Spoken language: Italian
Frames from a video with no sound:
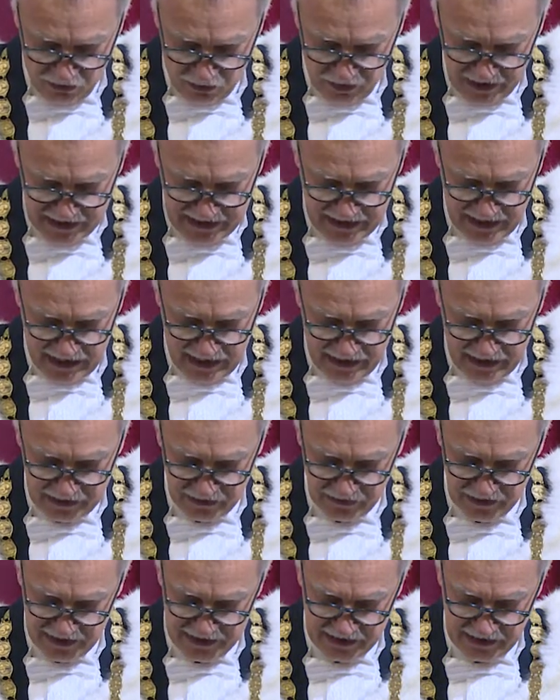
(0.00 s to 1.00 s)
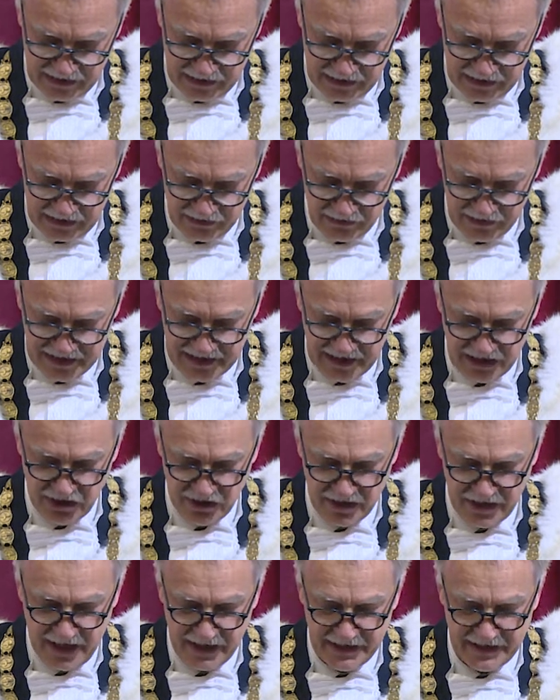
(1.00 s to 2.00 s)
questa, questa, questa,
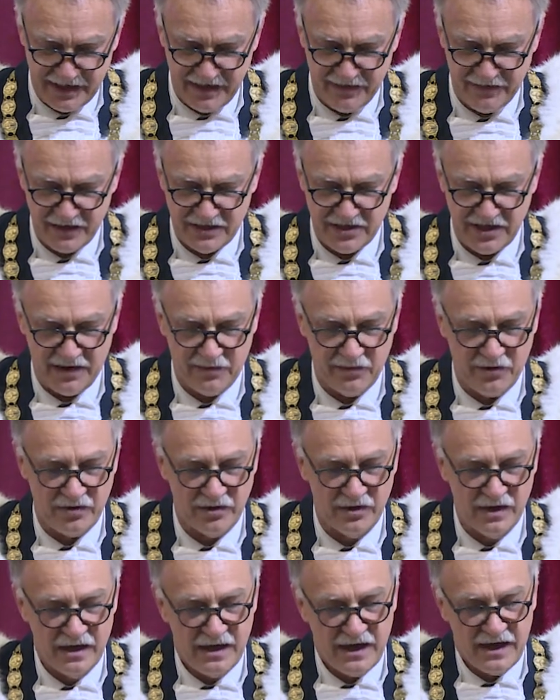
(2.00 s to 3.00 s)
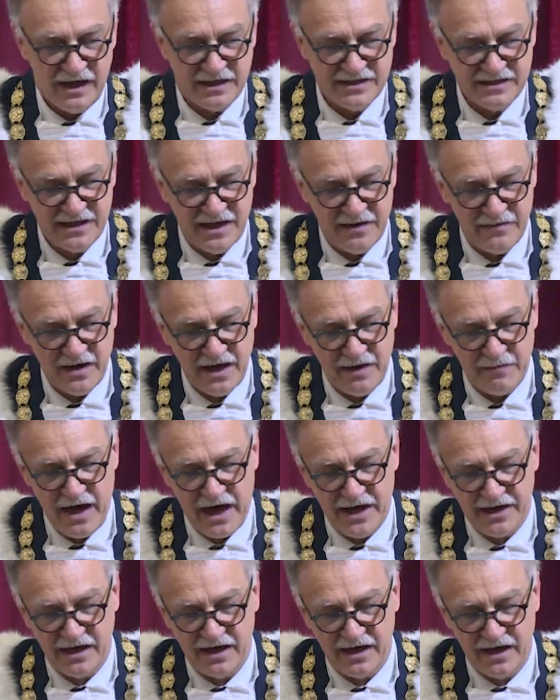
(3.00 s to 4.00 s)
giornata, la facciamo assieme a
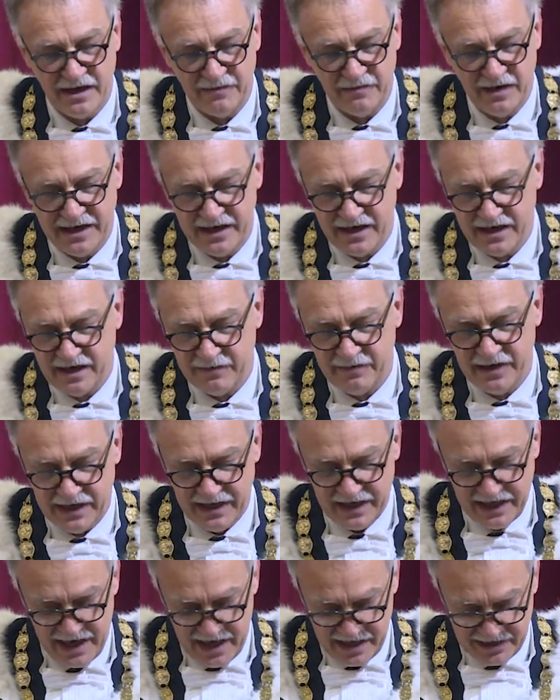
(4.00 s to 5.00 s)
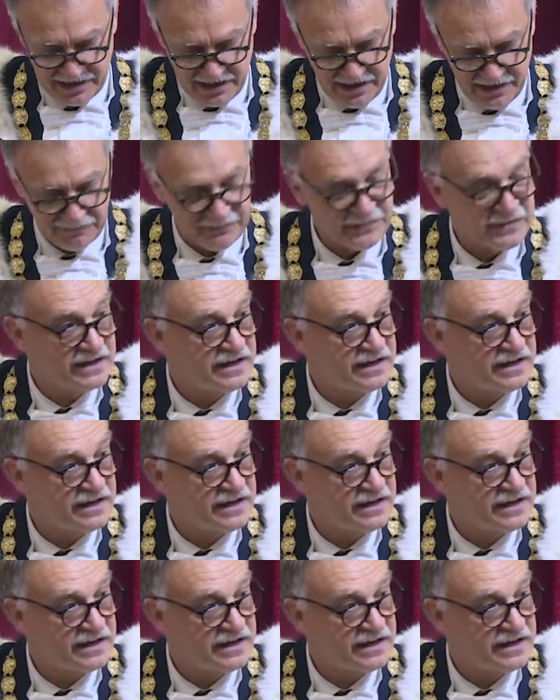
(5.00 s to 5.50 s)
Marica, Marica Branchesi